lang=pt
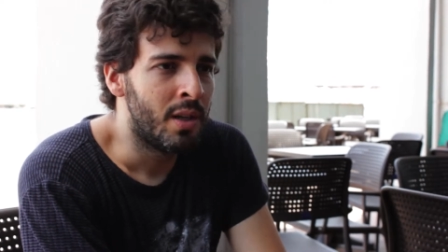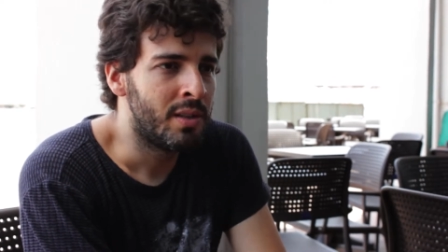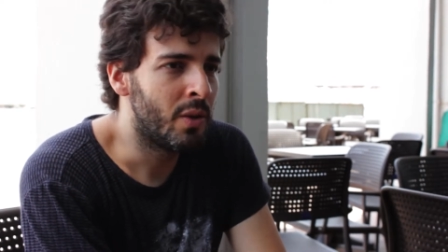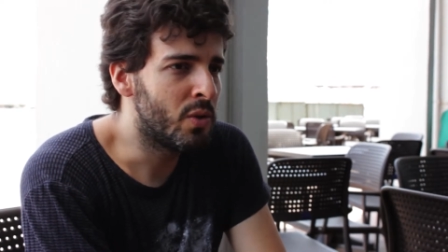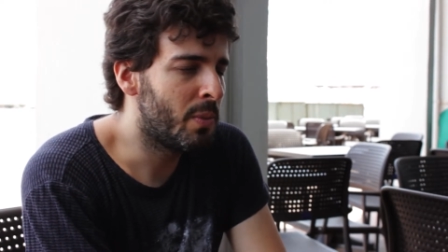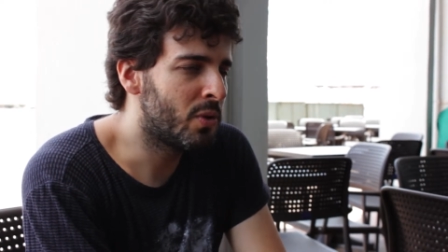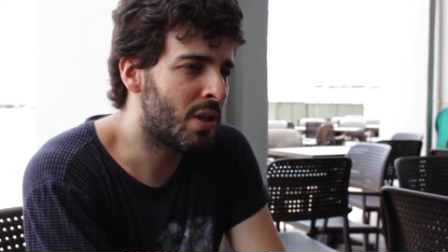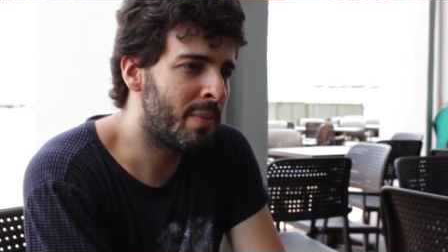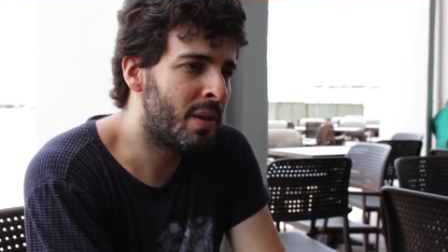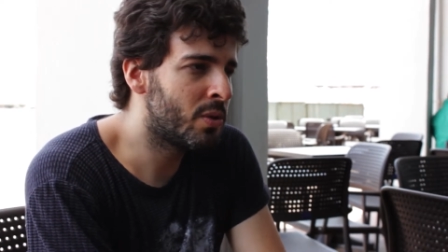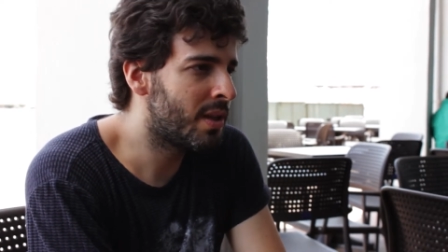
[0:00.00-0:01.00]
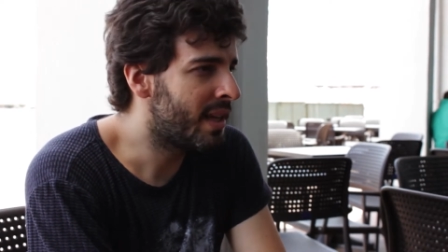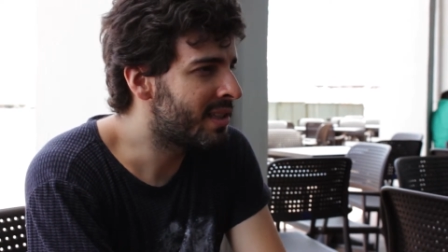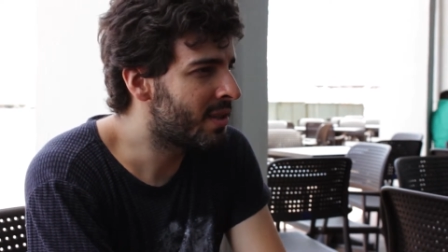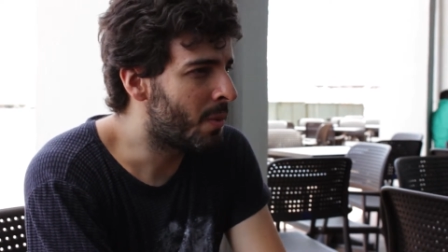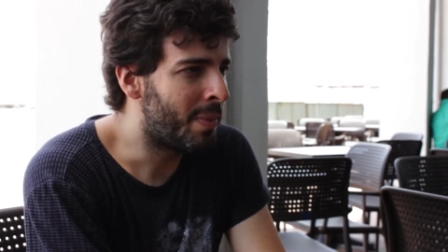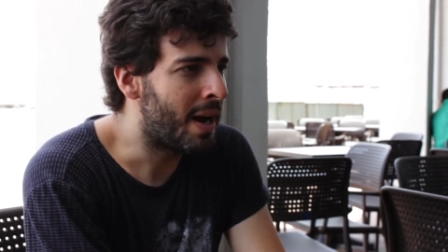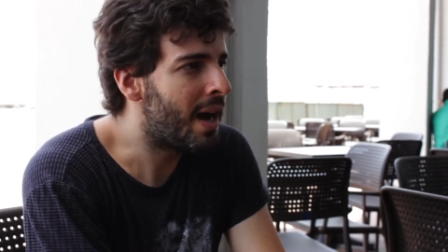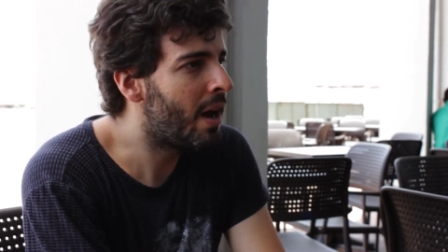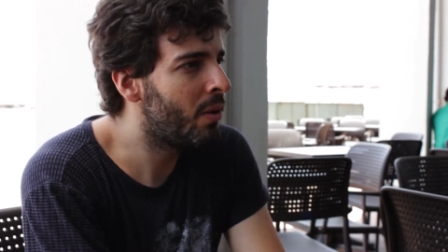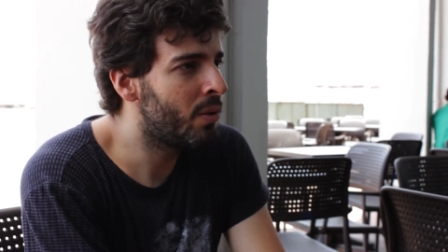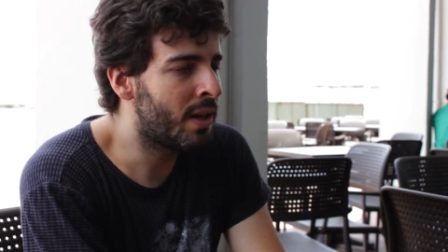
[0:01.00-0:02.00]
tem os meus amigos lá em São
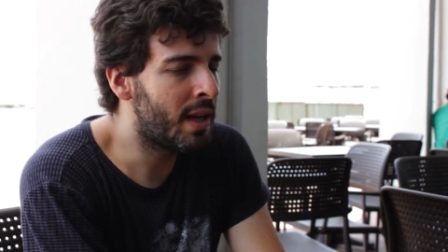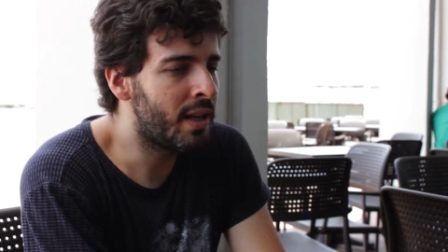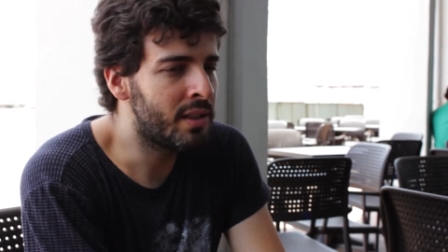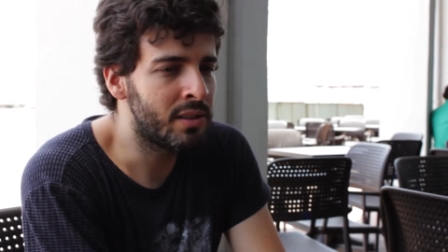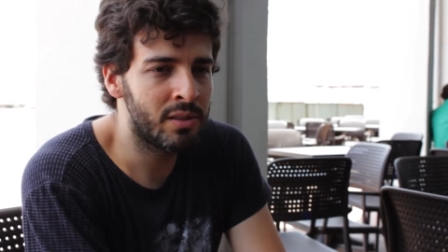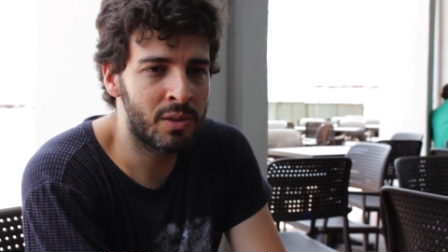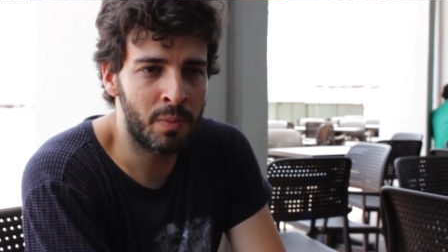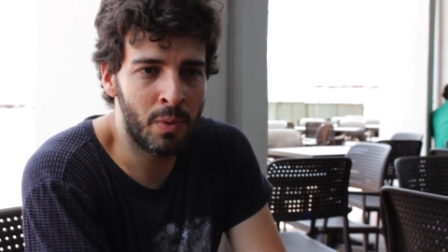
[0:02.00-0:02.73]
Paulo, né? Tipo,